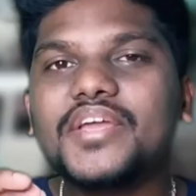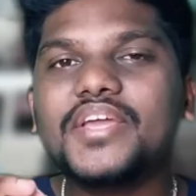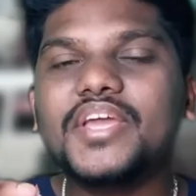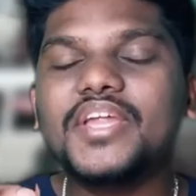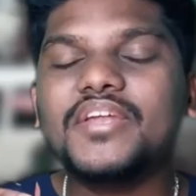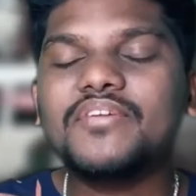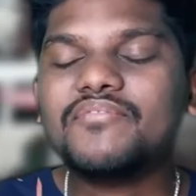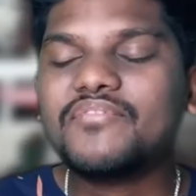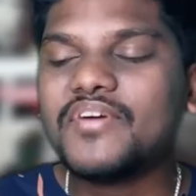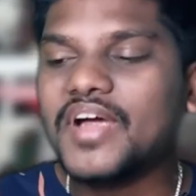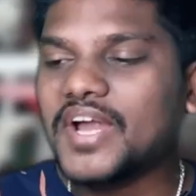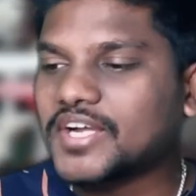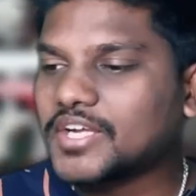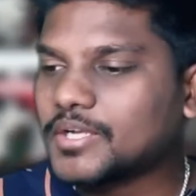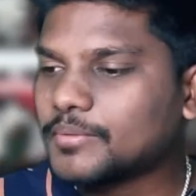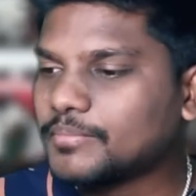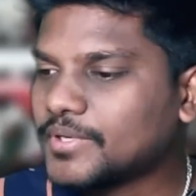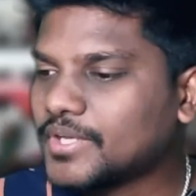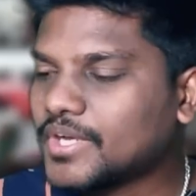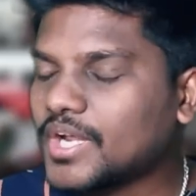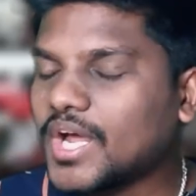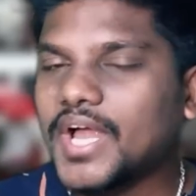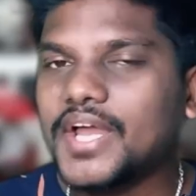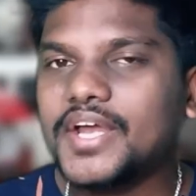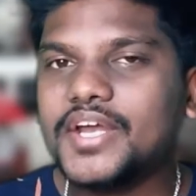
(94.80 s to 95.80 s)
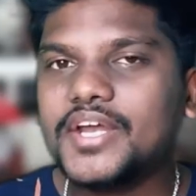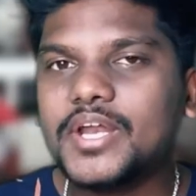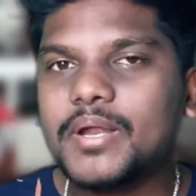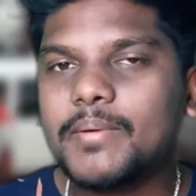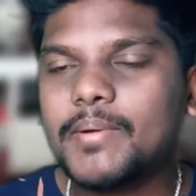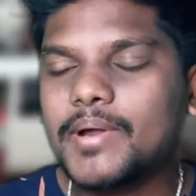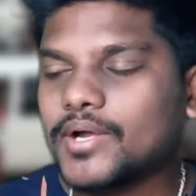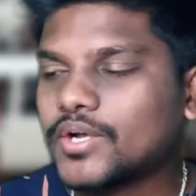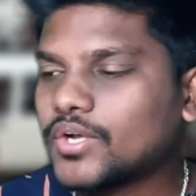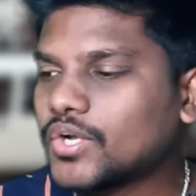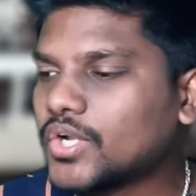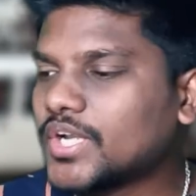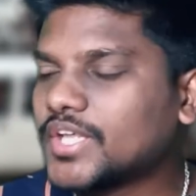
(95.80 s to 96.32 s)
ఇన్ఫ్యాక్ట్ మీరు
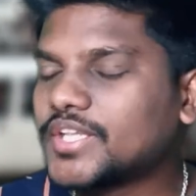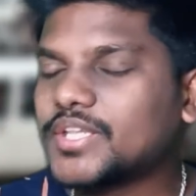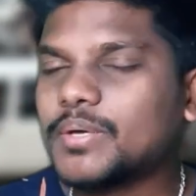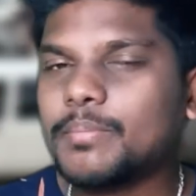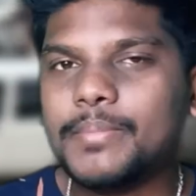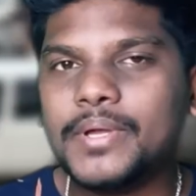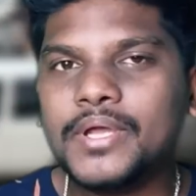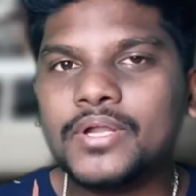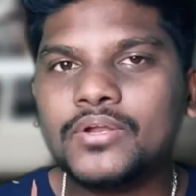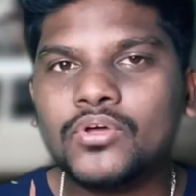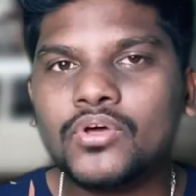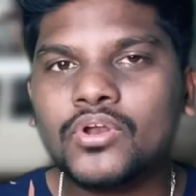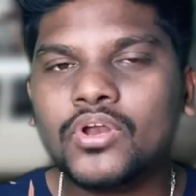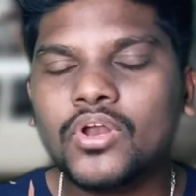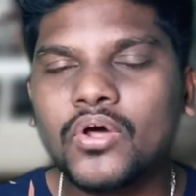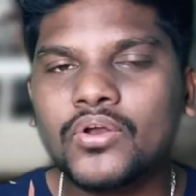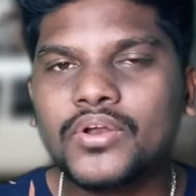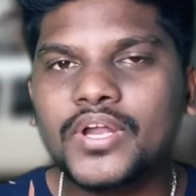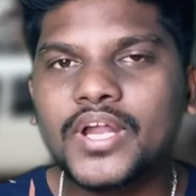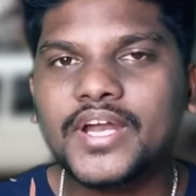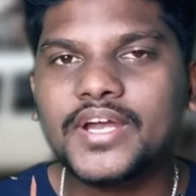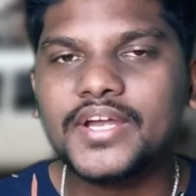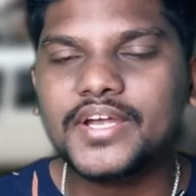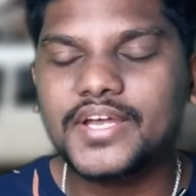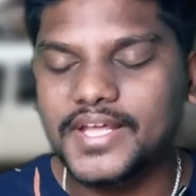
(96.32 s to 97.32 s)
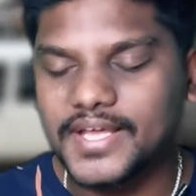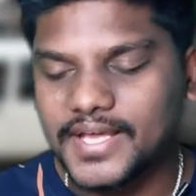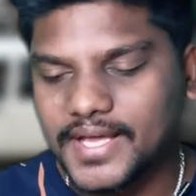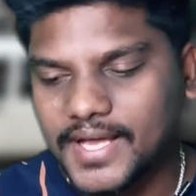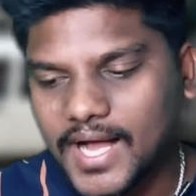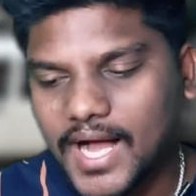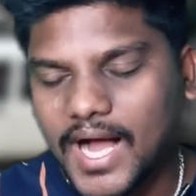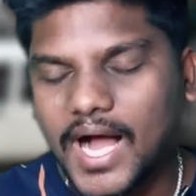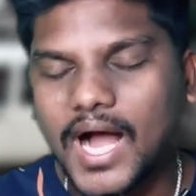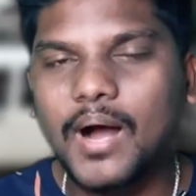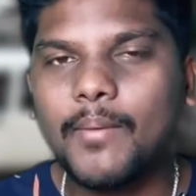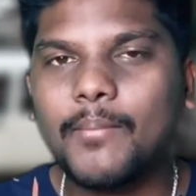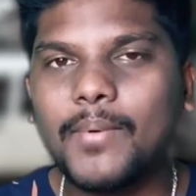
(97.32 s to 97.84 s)
హైదరాబాద్లో లేదా బెంగళూరులో ఉన్నారంటే
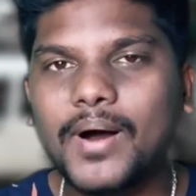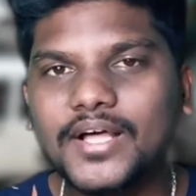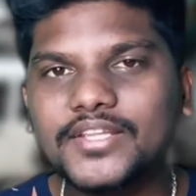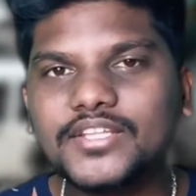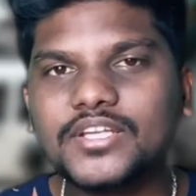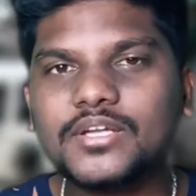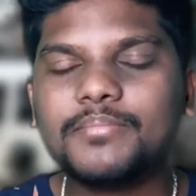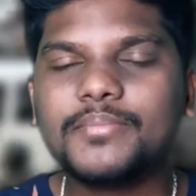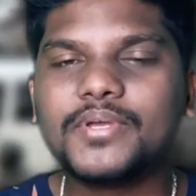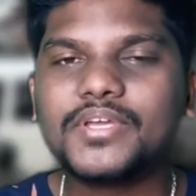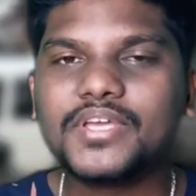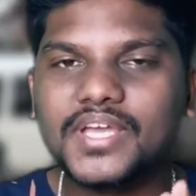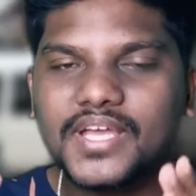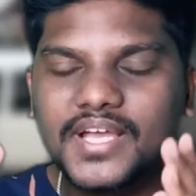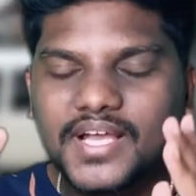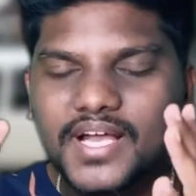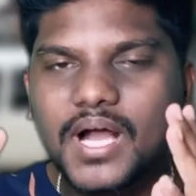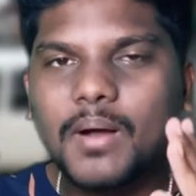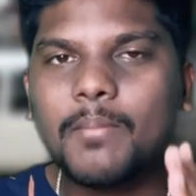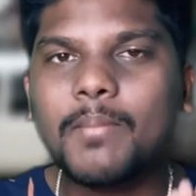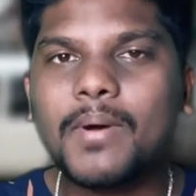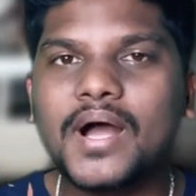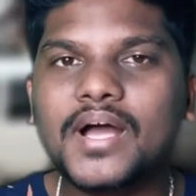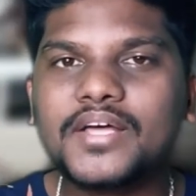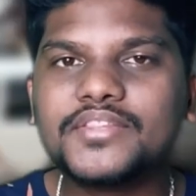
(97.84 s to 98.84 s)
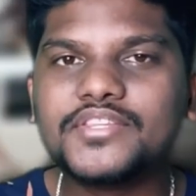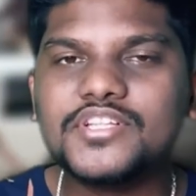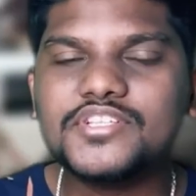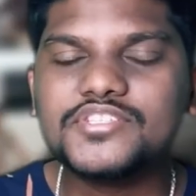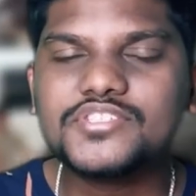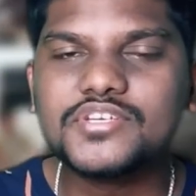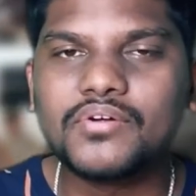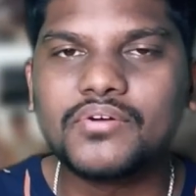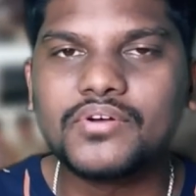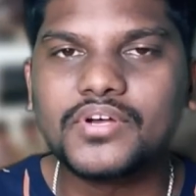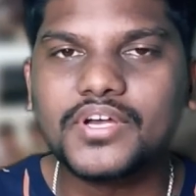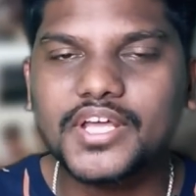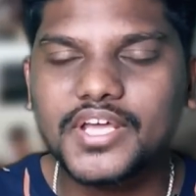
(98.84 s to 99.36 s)
ఆ బాధలు మీకు ఇంకా బాగా
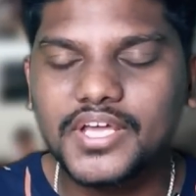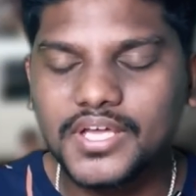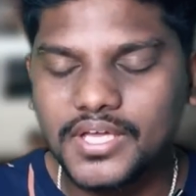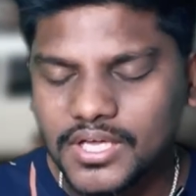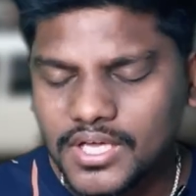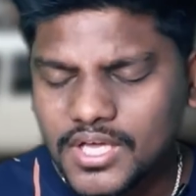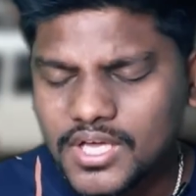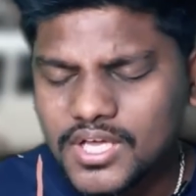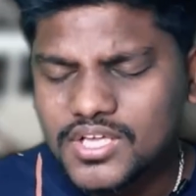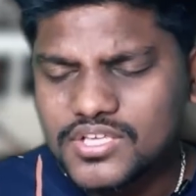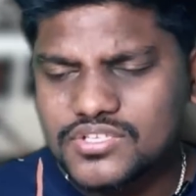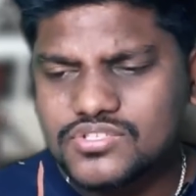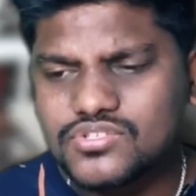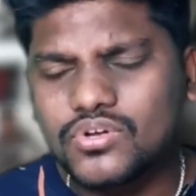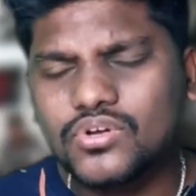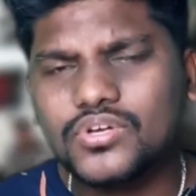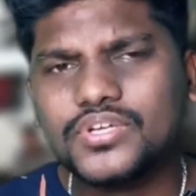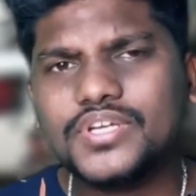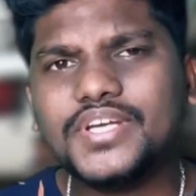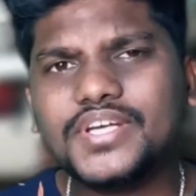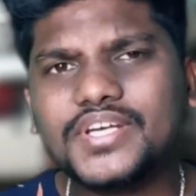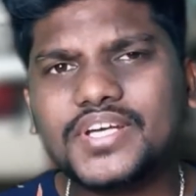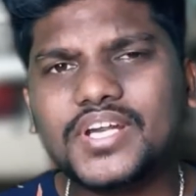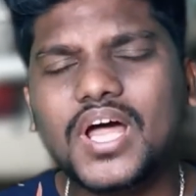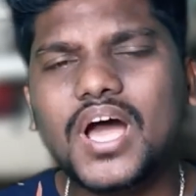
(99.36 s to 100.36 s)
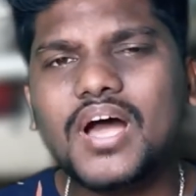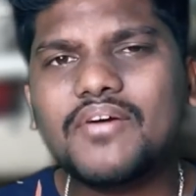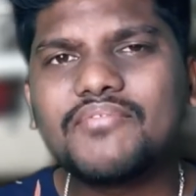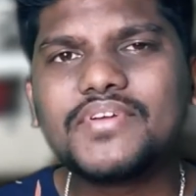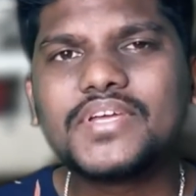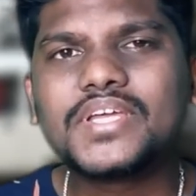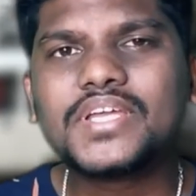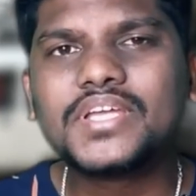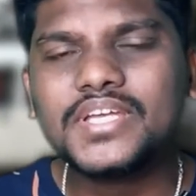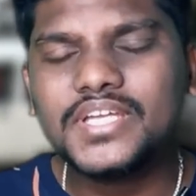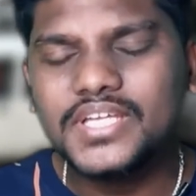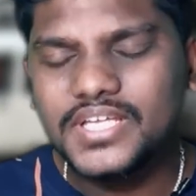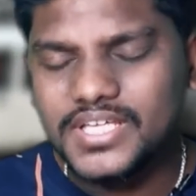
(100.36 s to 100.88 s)
తెలిసే ఉంటాయి సో ఈ
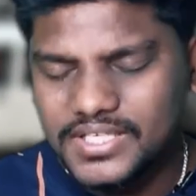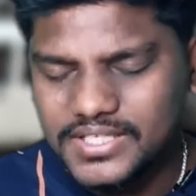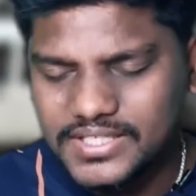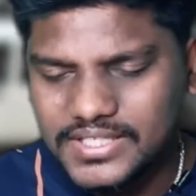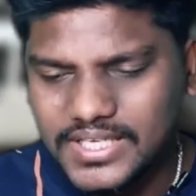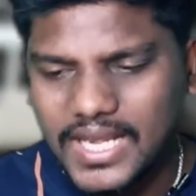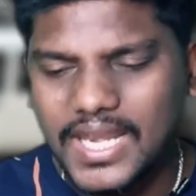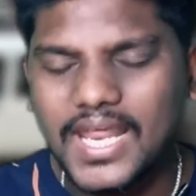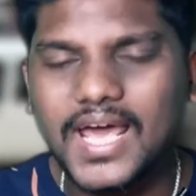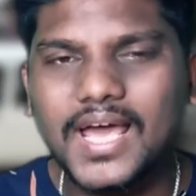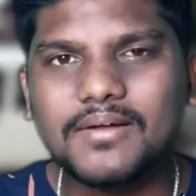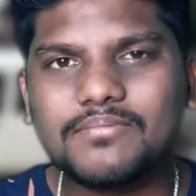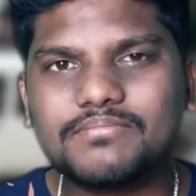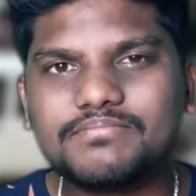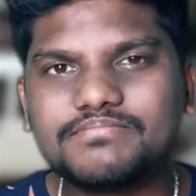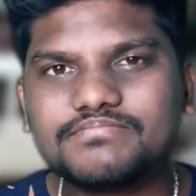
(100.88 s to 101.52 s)
ట్రాఫిక్ని ఎలా